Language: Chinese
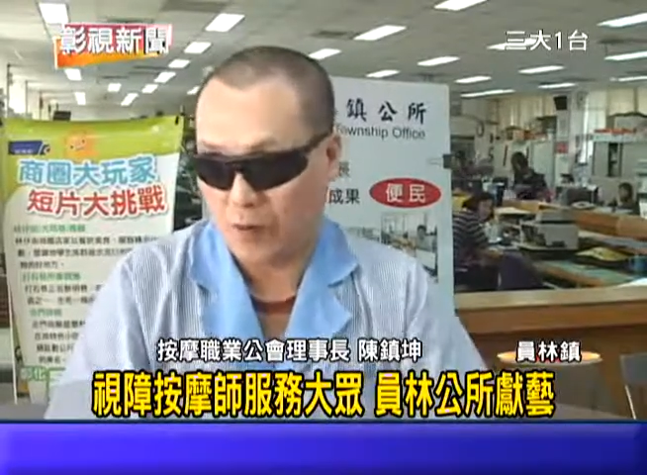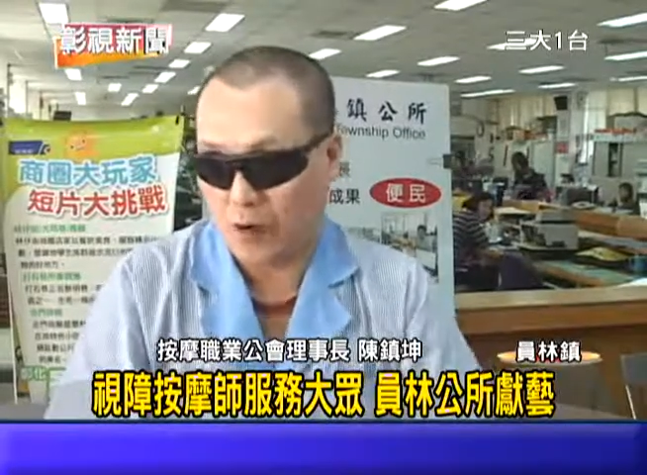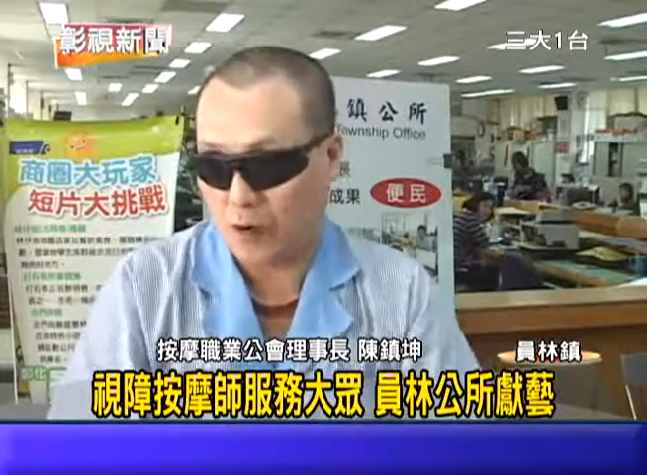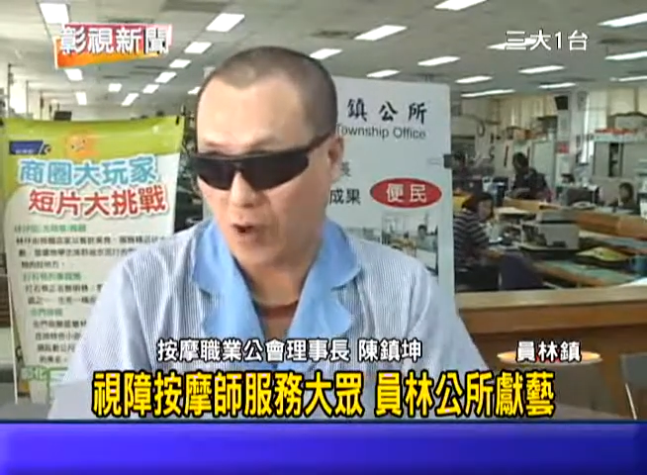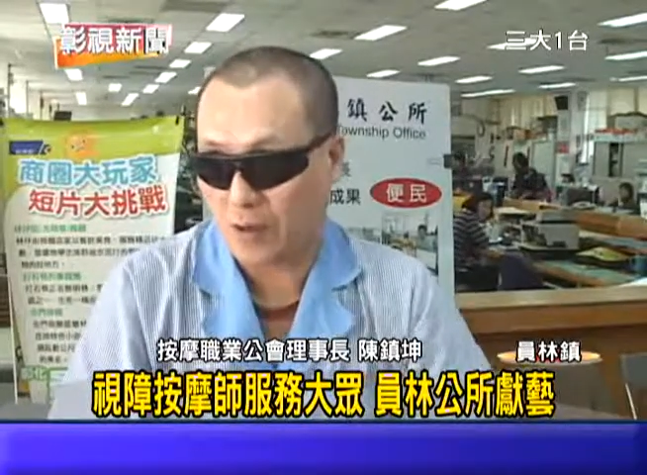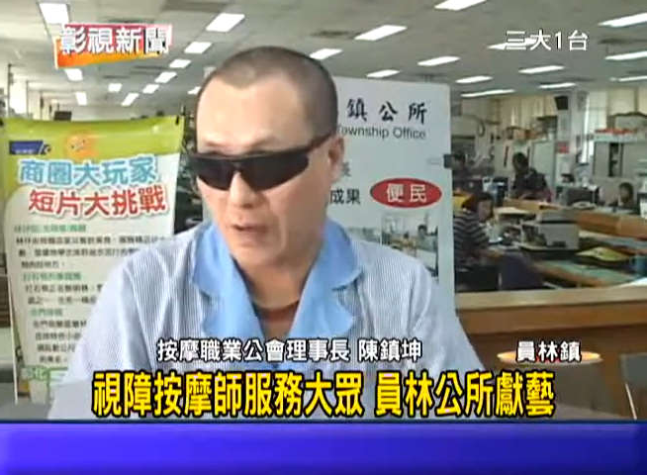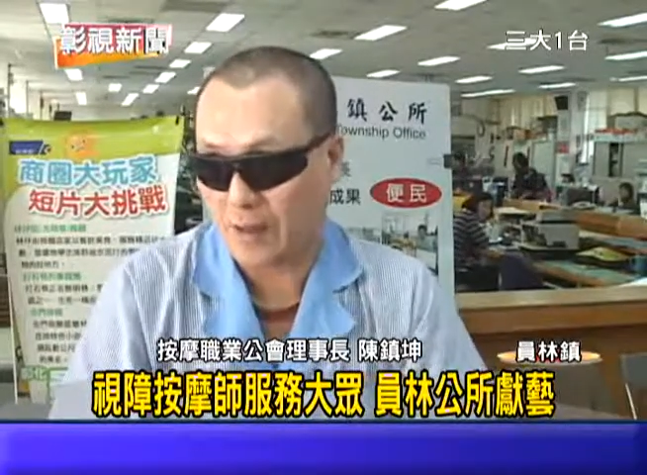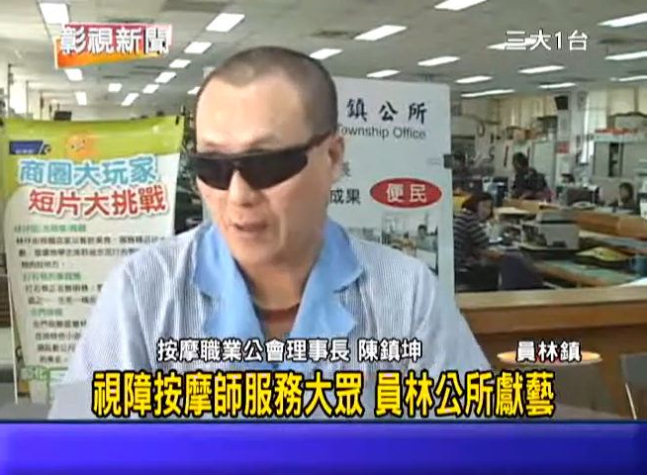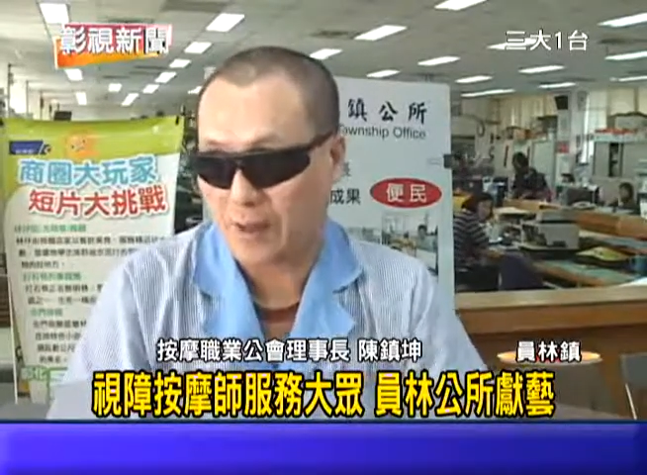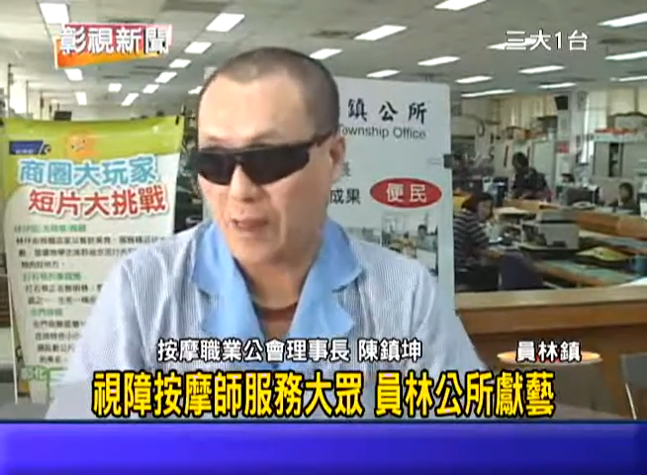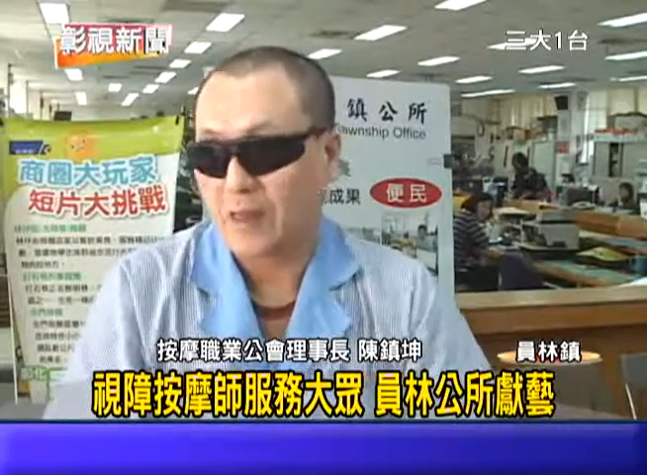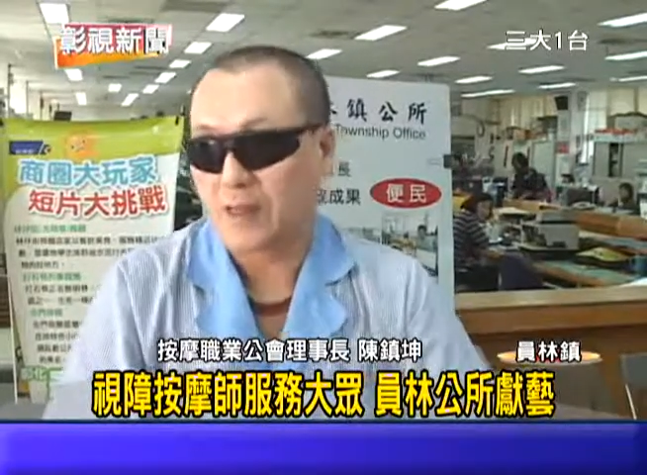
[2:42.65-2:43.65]
呼吁咱
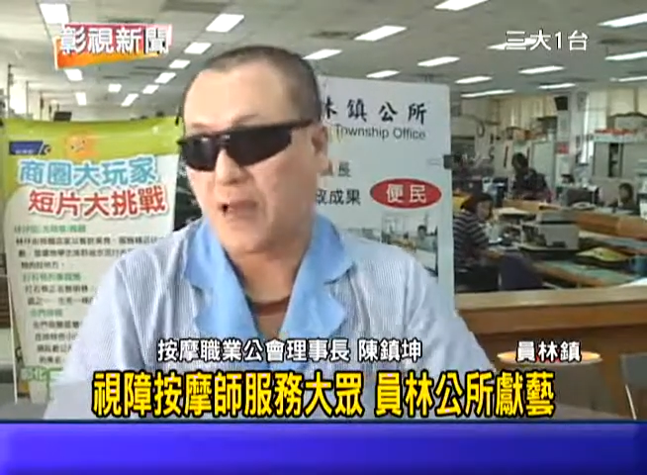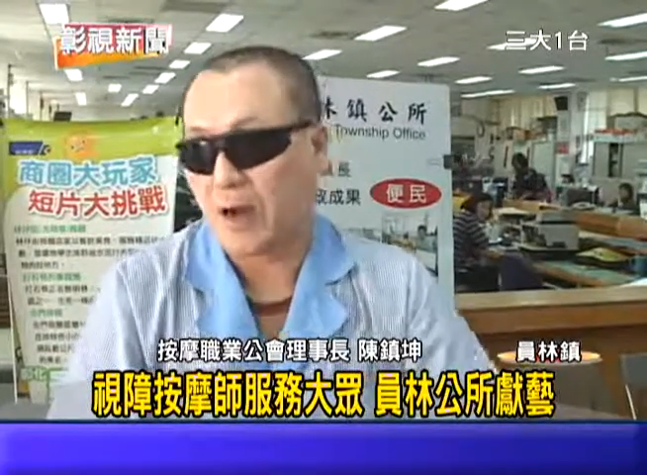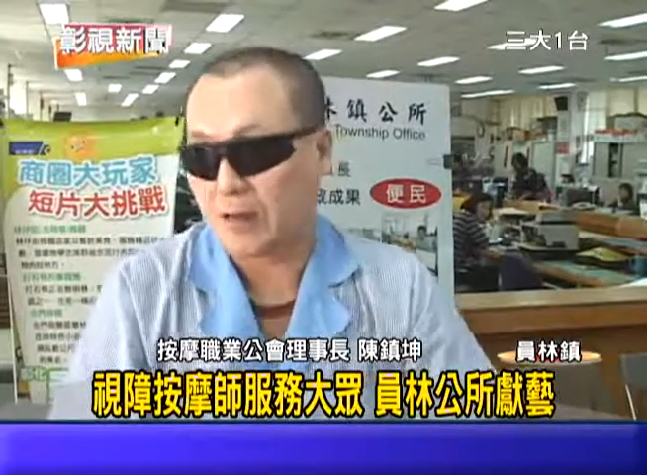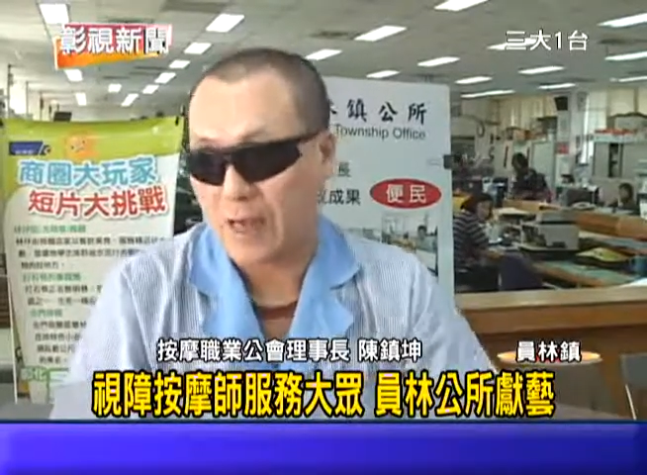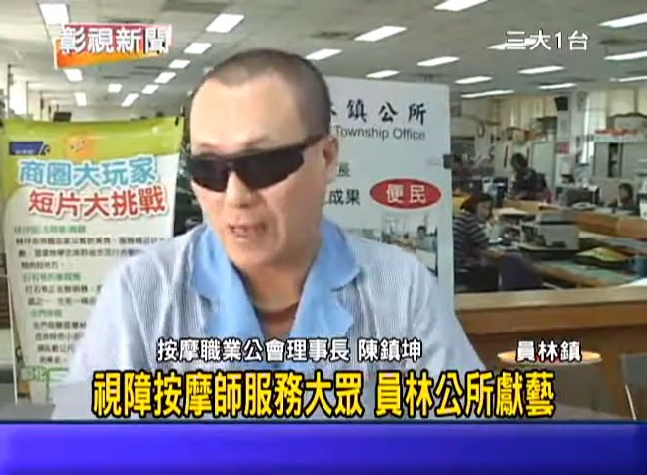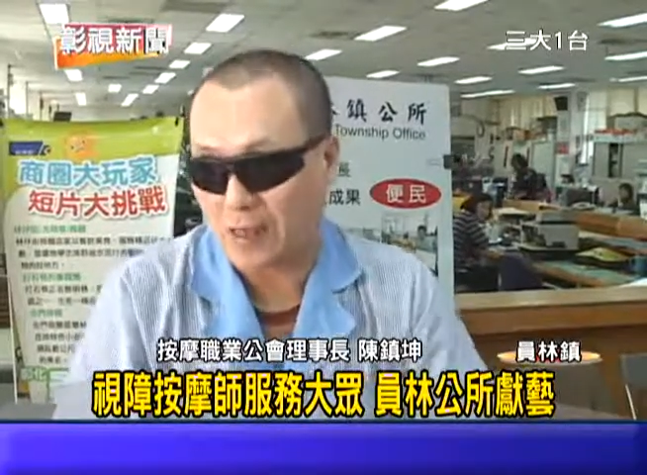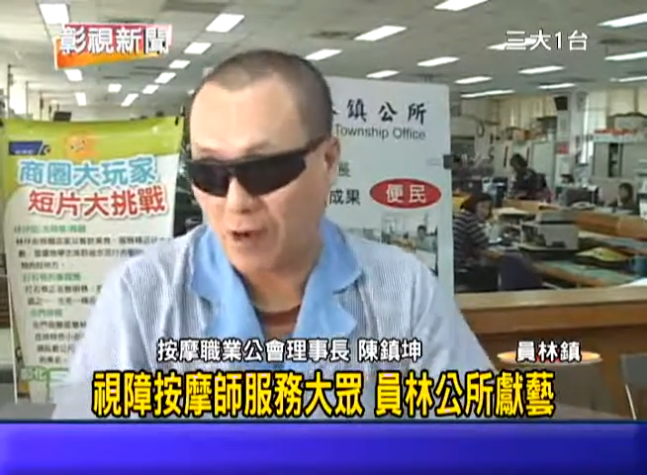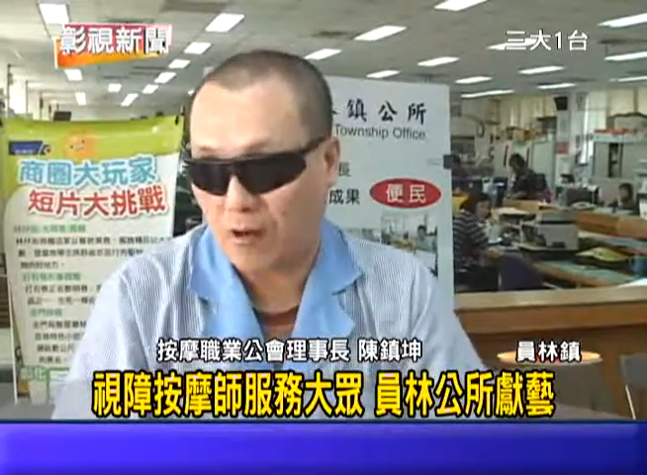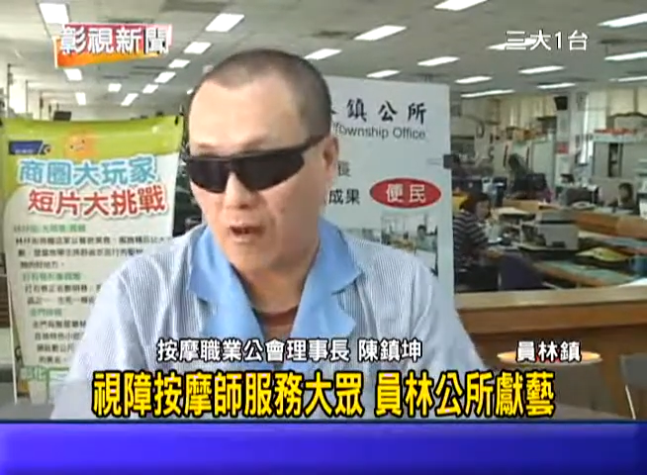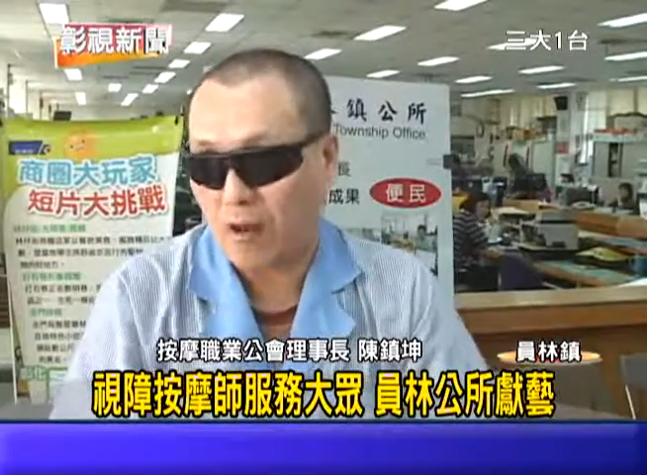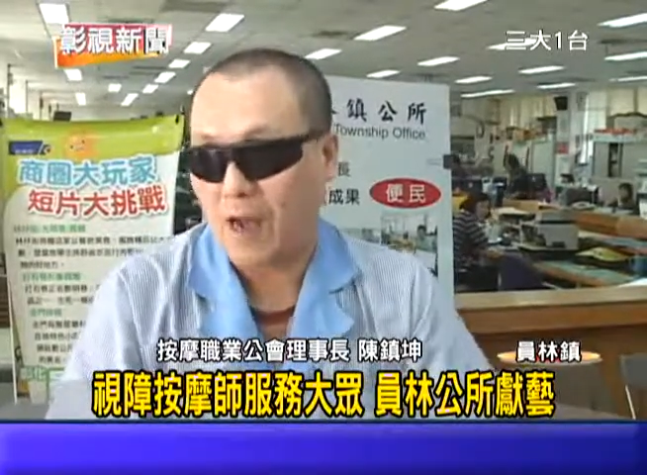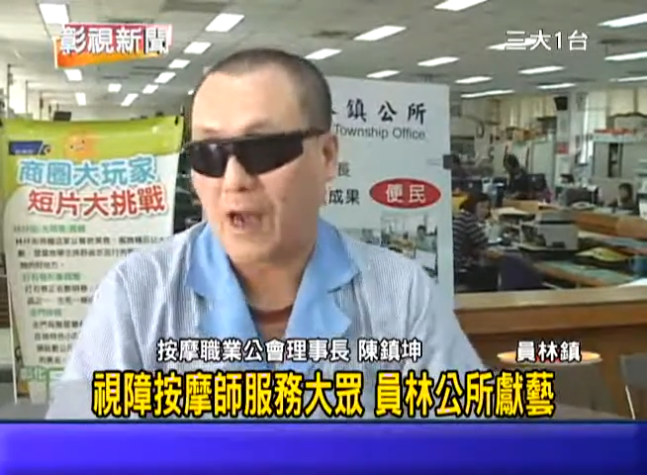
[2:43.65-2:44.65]
社会大众，
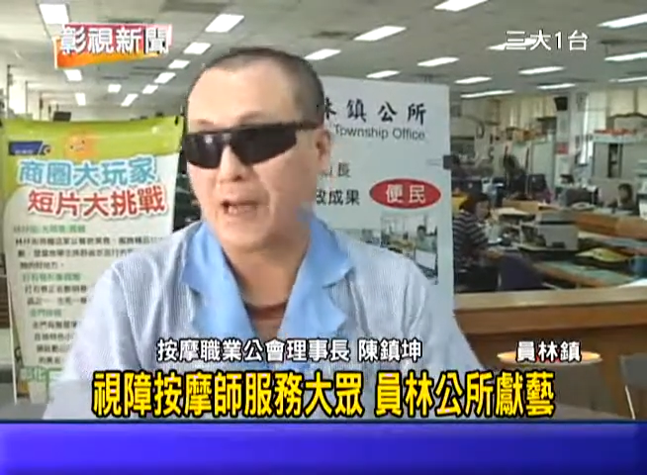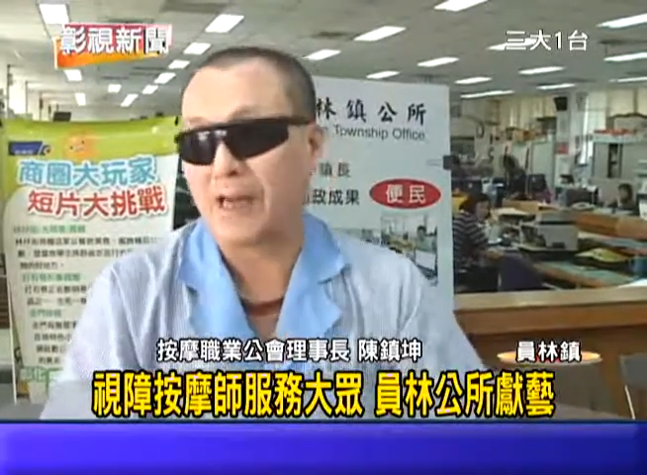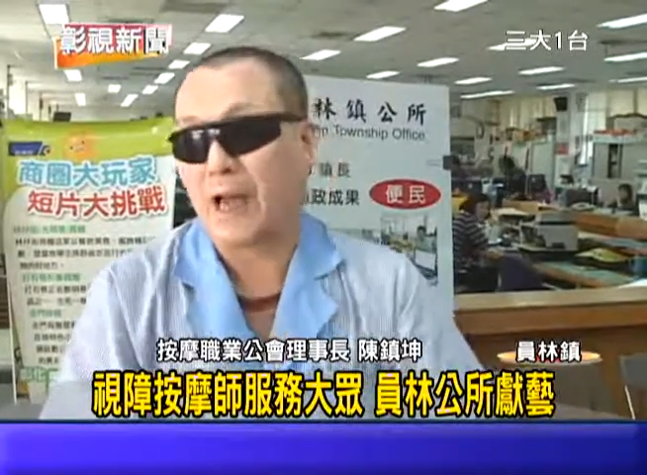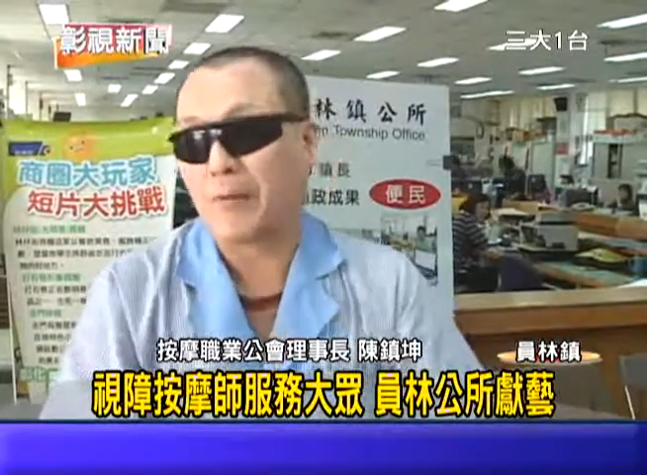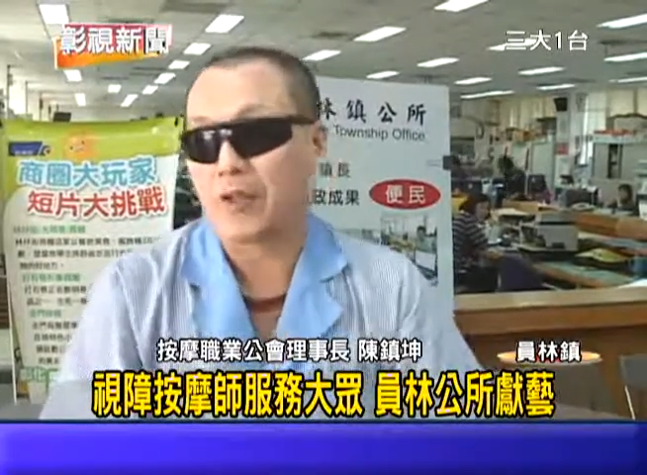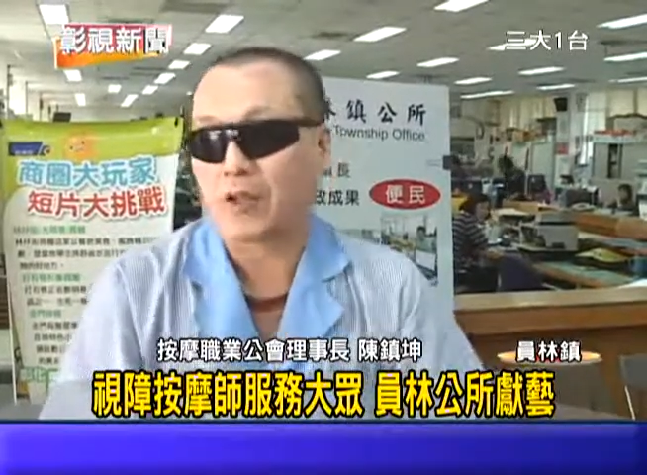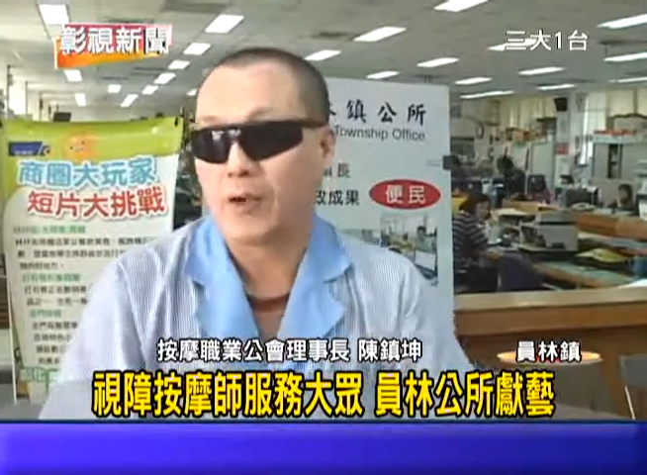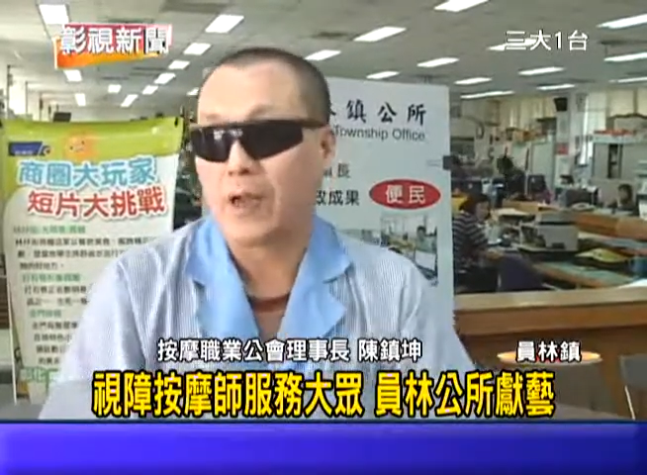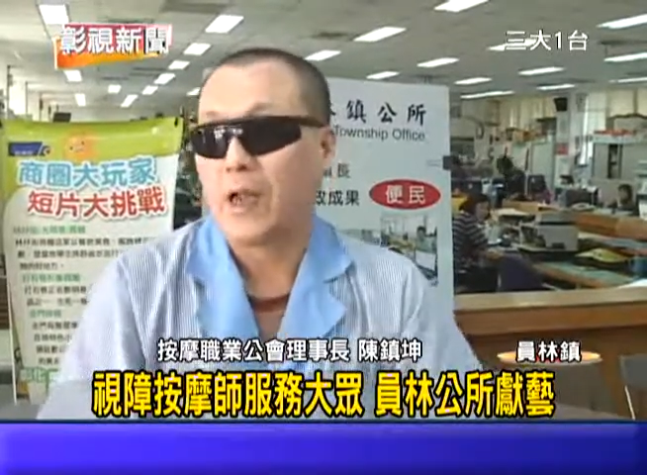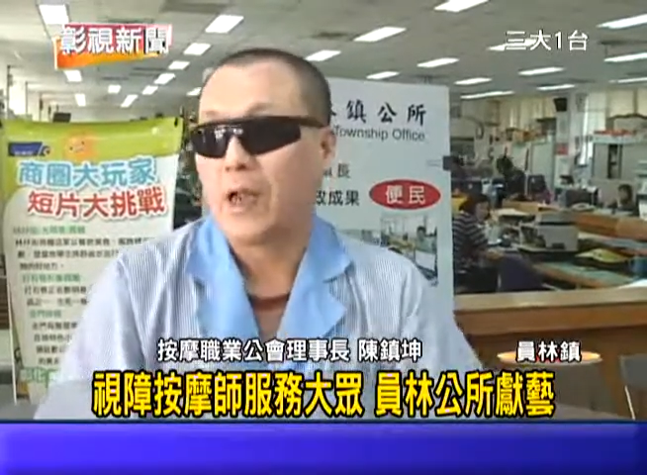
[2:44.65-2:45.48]
啊，你若要找。